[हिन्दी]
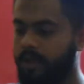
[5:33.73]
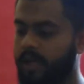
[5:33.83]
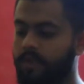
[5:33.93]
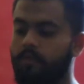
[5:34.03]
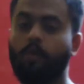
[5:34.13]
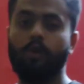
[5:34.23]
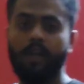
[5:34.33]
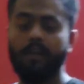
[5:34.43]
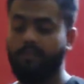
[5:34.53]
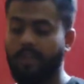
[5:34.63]
दिखाते हैं इसको खोल
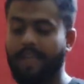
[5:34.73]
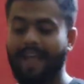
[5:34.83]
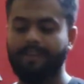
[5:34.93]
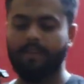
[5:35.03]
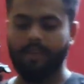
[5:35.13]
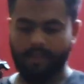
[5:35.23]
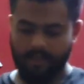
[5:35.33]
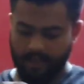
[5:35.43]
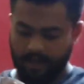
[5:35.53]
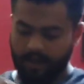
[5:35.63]
के इसकी लेंथ
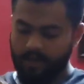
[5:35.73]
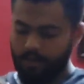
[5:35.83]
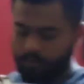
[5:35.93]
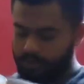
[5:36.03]
कितनी है इसमें